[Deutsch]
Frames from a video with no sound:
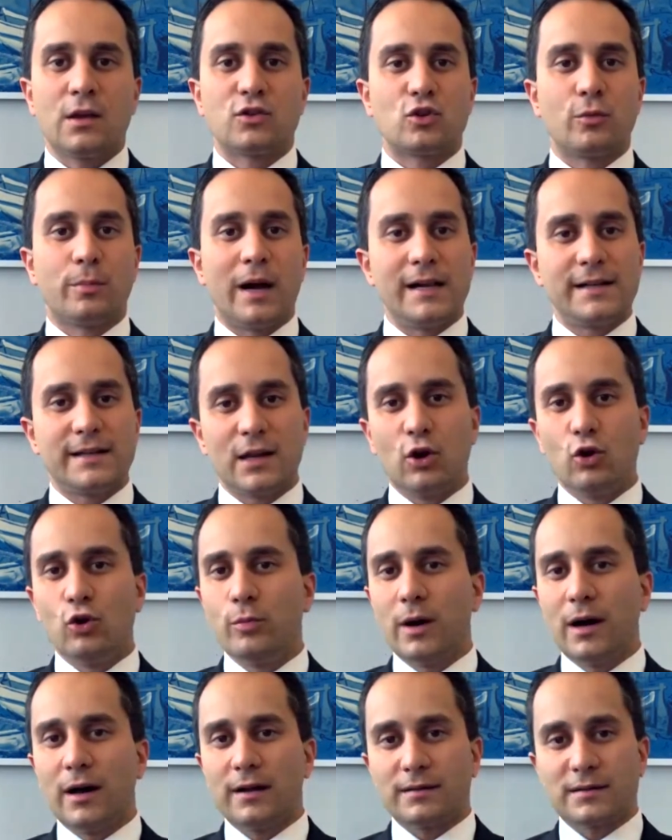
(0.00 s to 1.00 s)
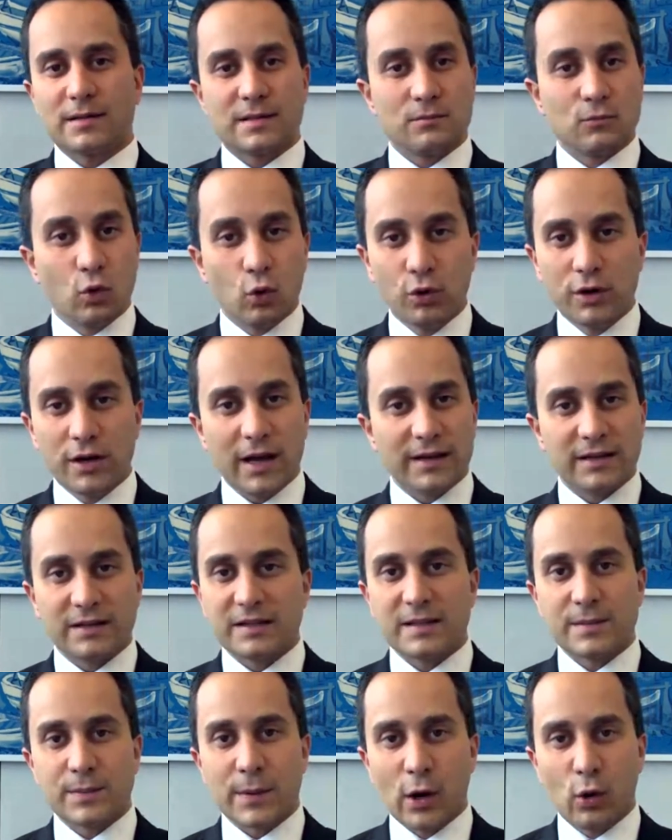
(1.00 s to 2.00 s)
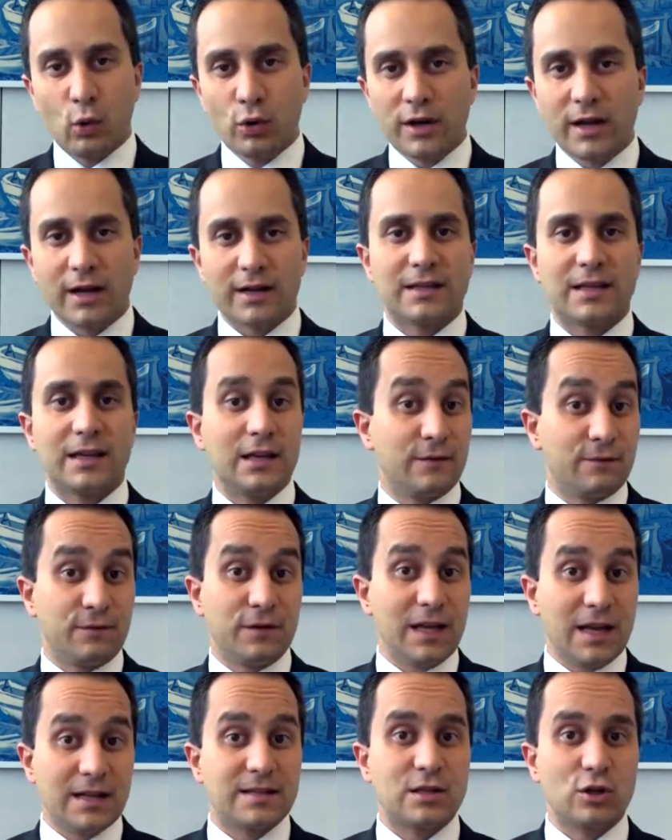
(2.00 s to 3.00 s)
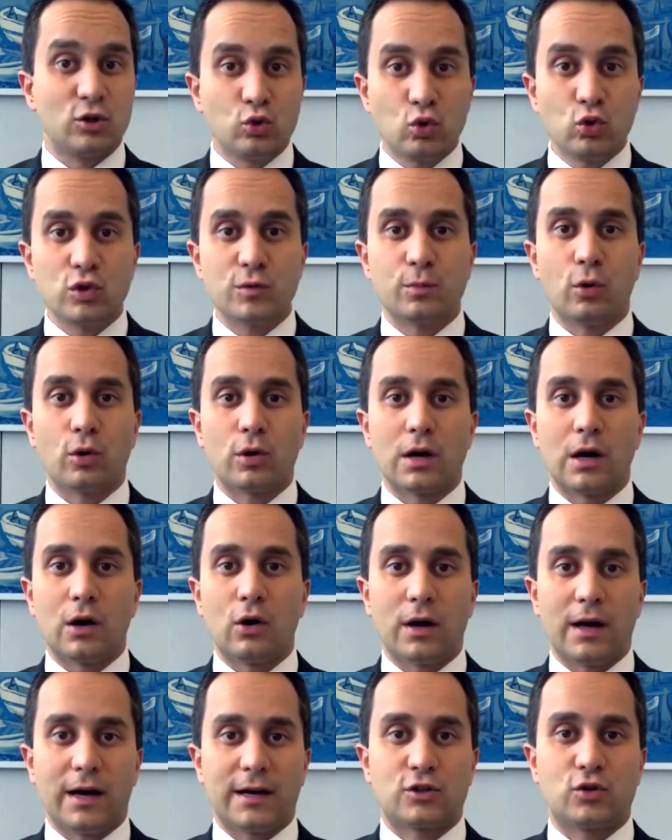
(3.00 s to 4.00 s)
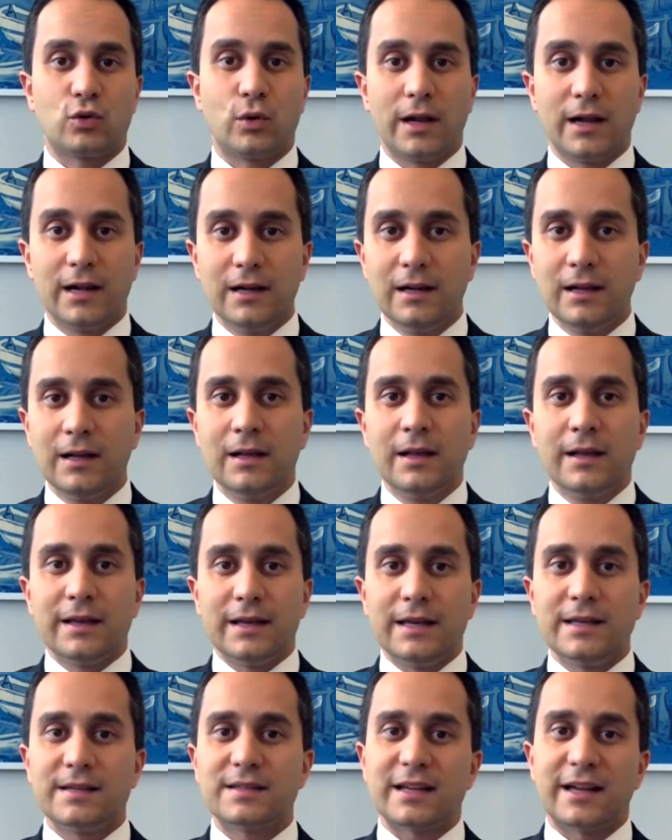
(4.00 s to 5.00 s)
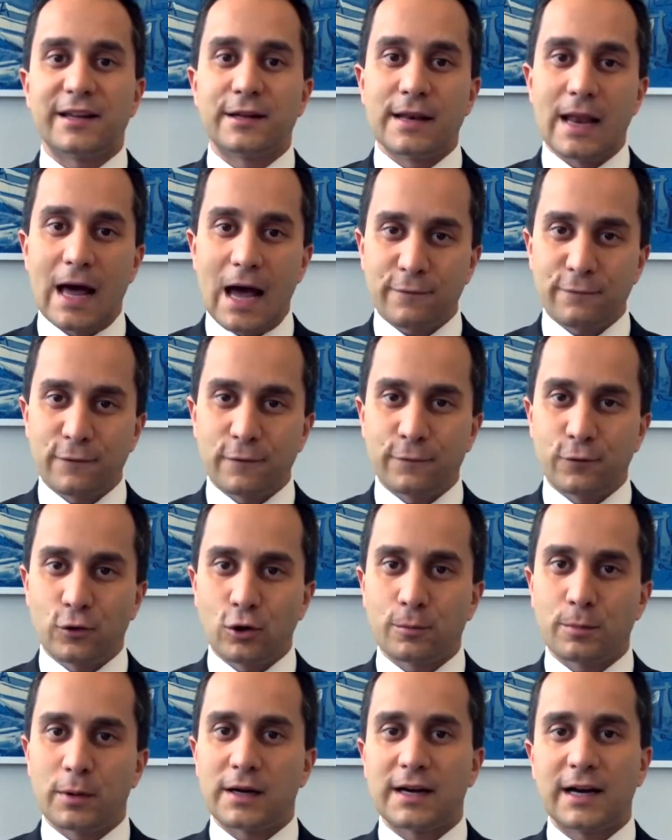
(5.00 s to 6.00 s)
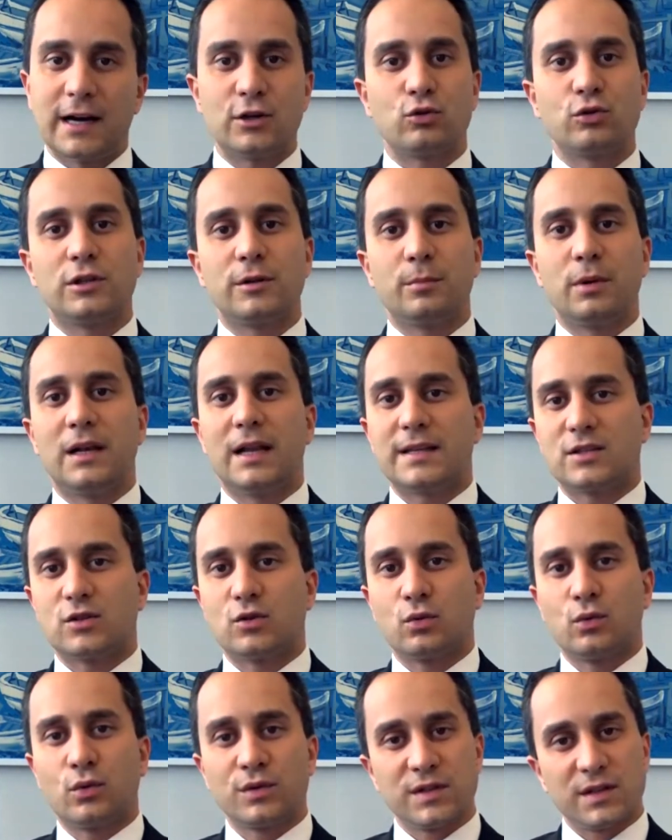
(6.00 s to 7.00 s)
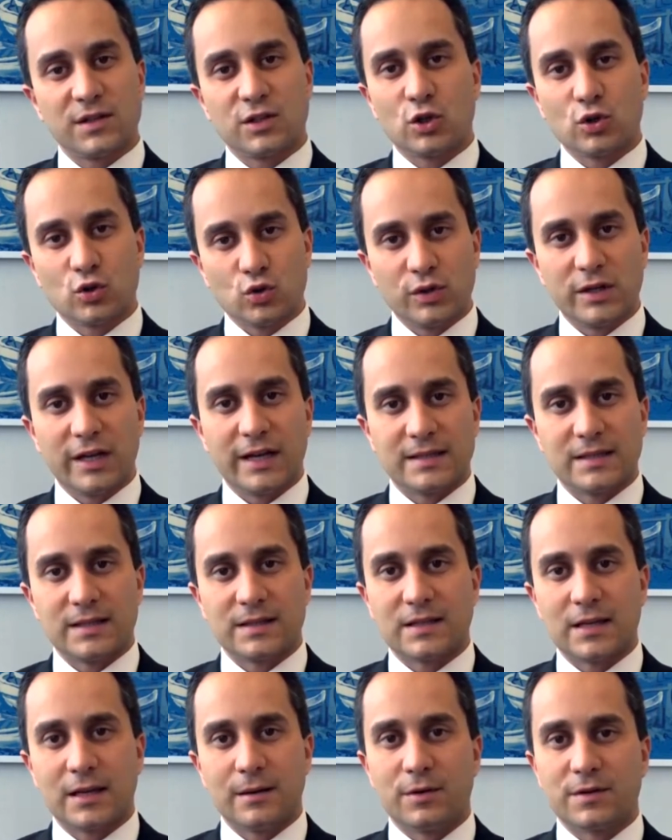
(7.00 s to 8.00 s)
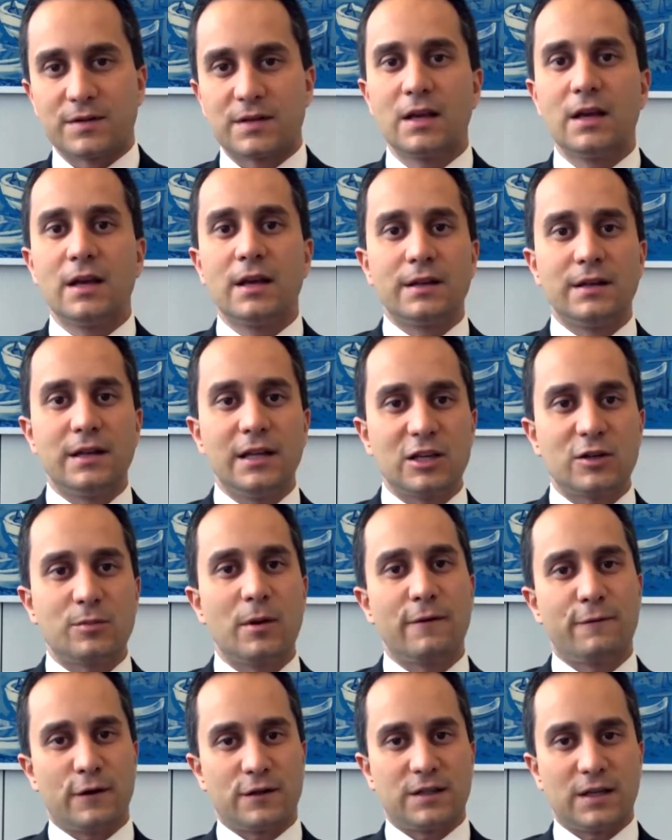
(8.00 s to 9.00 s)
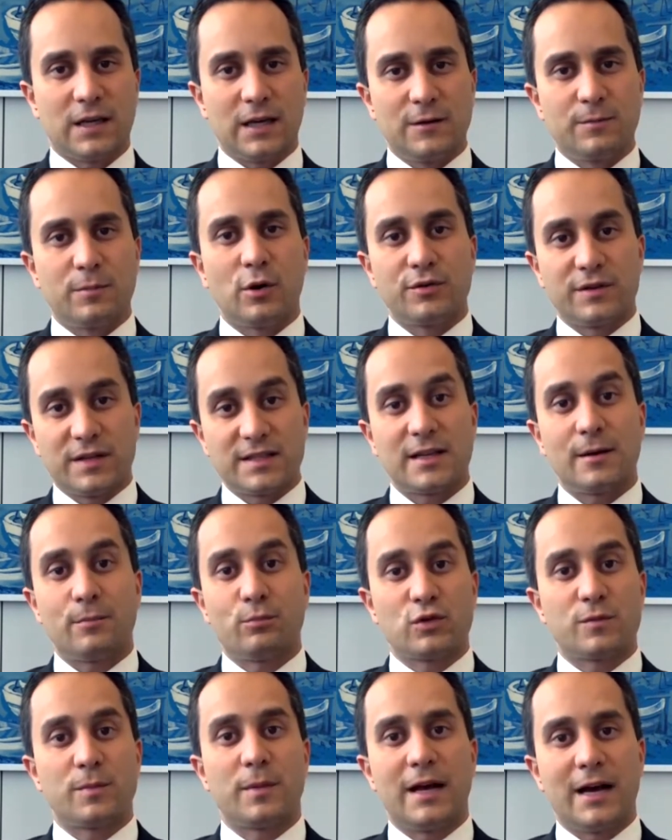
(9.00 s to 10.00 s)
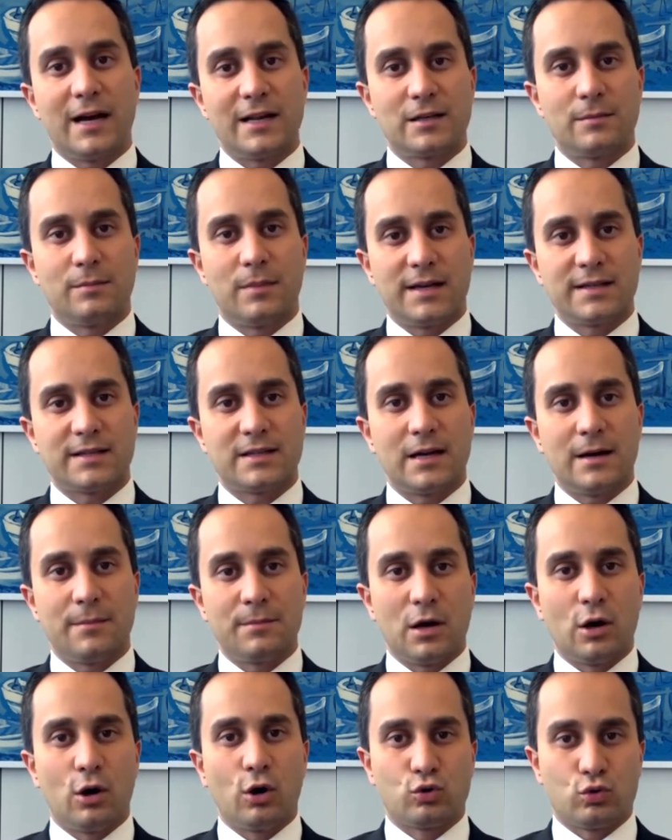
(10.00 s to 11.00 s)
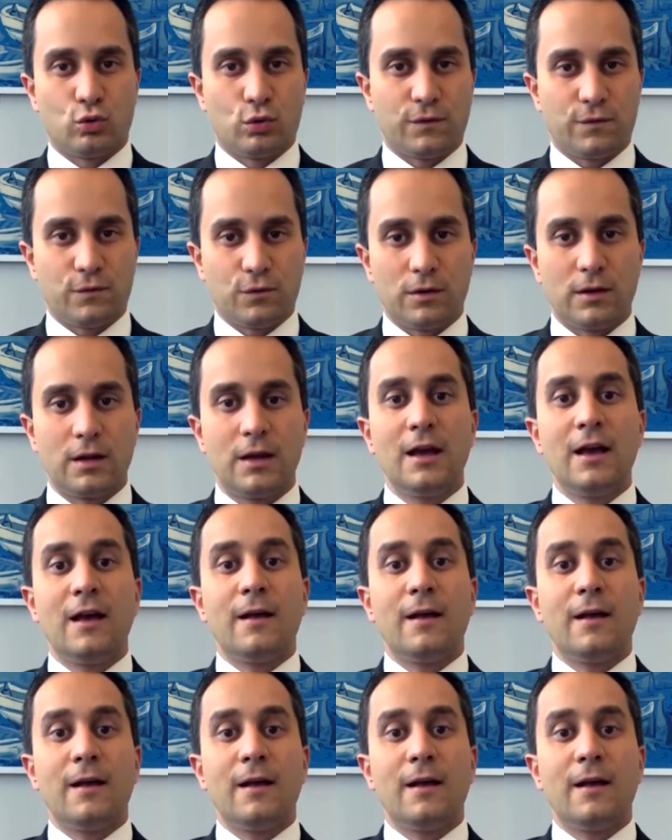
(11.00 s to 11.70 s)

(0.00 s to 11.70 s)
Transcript: Sobald er über 100, 200 geht, wie jetzt in Duisburg auch aktuell, ist eine Nachverfolgbarkeit und die Belastung unseres Gesundheitssystems nicht mehr vertretbar. Und deshalb muss man harte Maßnahmen auch durchführen.